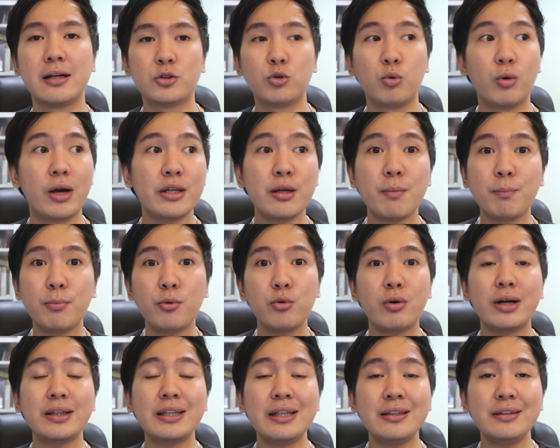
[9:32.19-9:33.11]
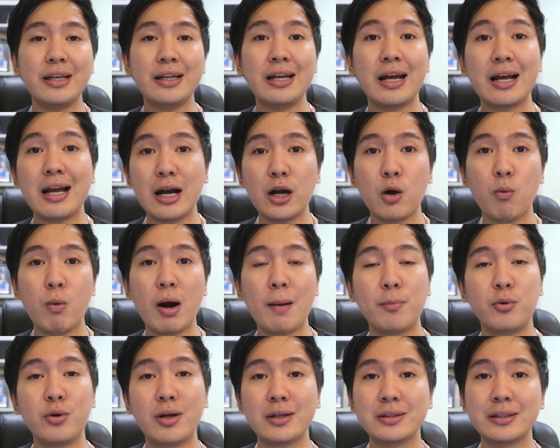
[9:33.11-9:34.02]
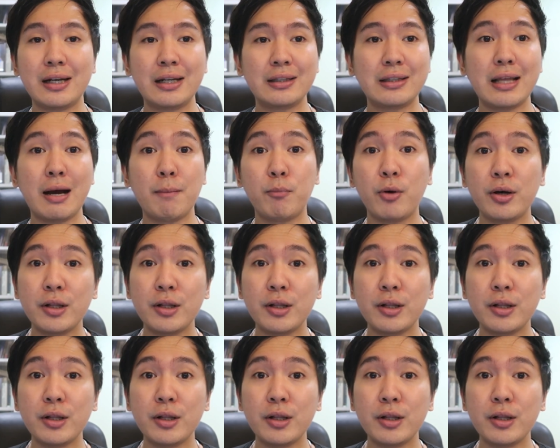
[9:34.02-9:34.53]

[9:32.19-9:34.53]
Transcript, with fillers: So ganyan po ang katindi na gagawa po ng salita.